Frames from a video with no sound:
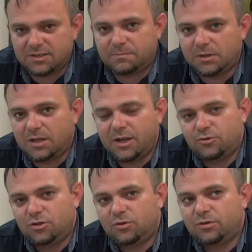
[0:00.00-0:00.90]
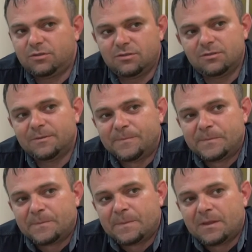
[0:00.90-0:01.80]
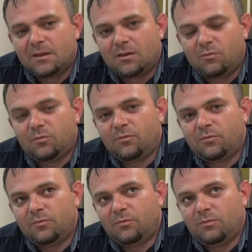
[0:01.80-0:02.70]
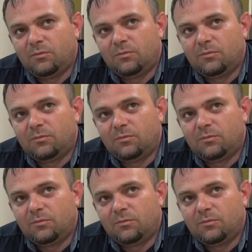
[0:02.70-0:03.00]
располагающий, хоть и, будем